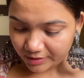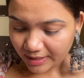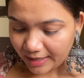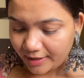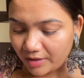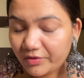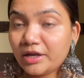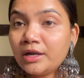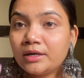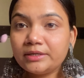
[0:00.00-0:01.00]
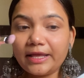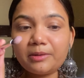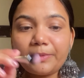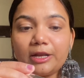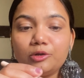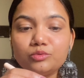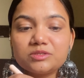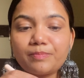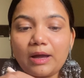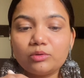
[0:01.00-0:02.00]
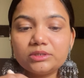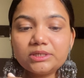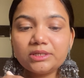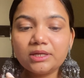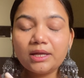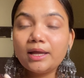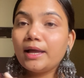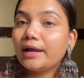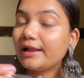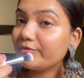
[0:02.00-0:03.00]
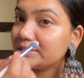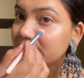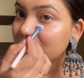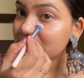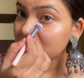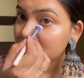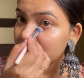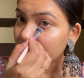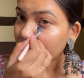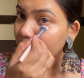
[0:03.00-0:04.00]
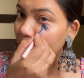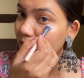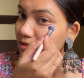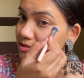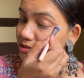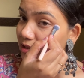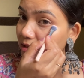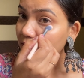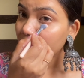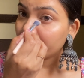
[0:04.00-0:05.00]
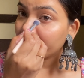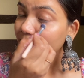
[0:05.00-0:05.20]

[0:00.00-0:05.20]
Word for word: that I will take my loose powder and I will just set my concealer